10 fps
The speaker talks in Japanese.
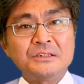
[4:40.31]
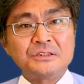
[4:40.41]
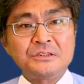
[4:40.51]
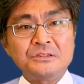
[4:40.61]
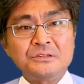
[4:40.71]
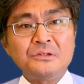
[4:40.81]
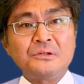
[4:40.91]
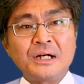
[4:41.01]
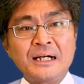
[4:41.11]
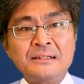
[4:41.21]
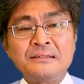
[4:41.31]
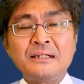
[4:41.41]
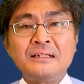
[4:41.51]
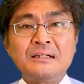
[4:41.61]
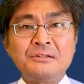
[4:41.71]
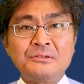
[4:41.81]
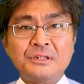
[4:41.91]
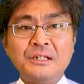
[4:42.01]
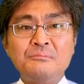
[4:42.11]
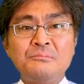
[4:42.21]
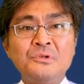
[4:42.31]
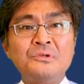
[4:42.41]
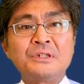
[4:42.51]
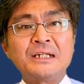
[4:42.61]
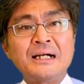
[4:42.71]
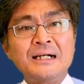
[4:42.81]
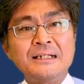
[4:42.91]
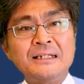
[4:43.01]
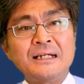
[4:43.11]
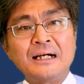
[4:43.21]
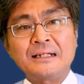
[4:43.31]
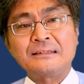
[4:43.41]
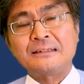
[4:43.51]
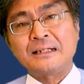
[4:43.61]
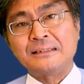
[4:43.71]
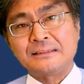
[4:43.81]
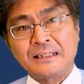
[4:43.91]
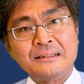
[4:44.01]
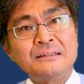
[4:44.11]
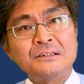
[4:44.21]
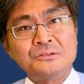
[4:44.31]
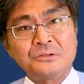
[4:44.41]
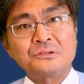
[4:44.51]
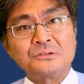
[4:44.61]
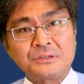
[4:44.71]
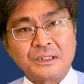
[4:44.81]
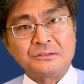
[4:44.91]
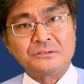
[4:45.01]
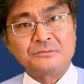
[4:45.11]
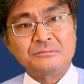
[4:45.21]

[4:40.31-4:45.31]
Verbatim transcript: すると反対側の辺もやはり8対3っていうことになる。